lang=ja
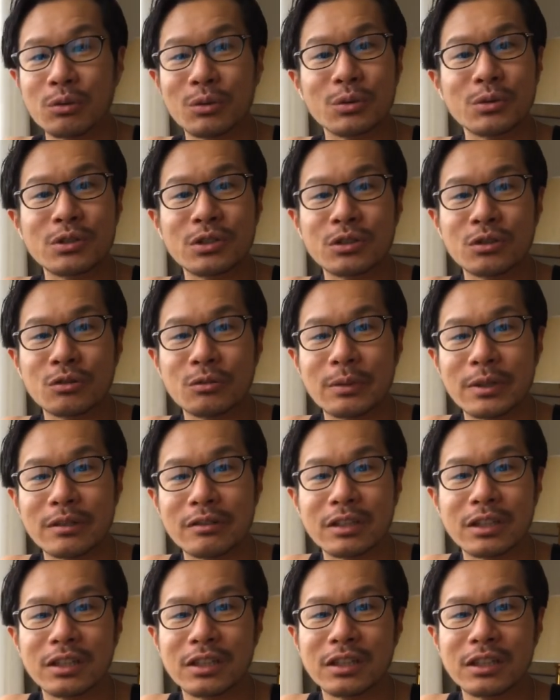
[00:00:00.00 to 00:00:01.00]
卸場
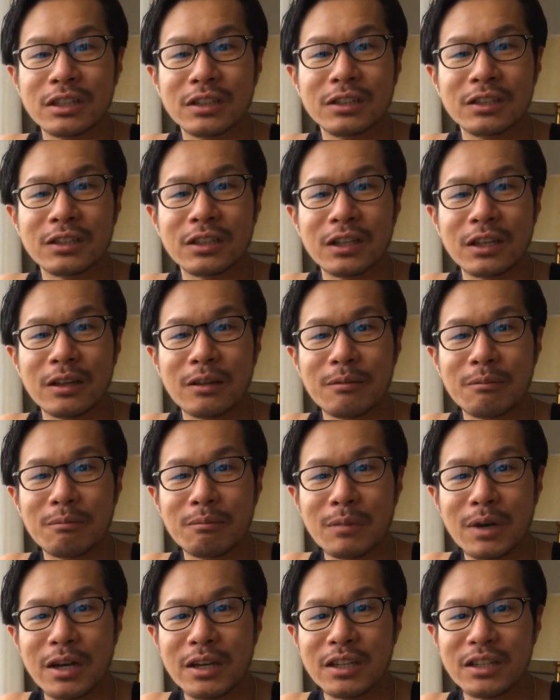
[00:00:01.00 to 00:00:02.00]
巡り行って
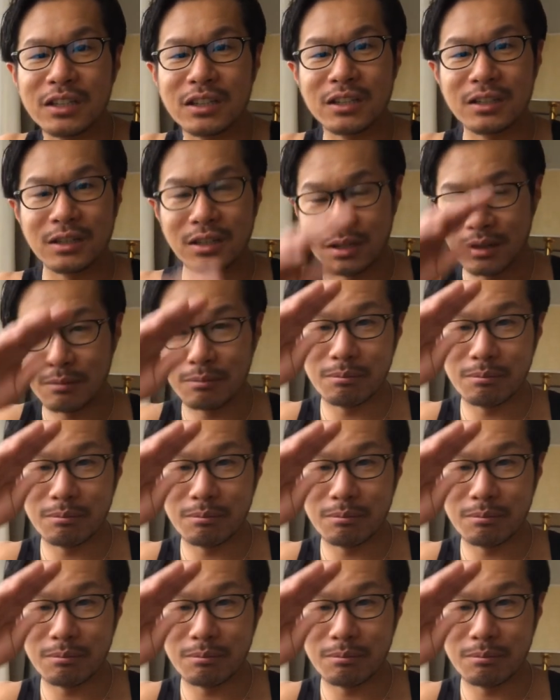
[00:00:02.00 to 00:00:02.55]
まいり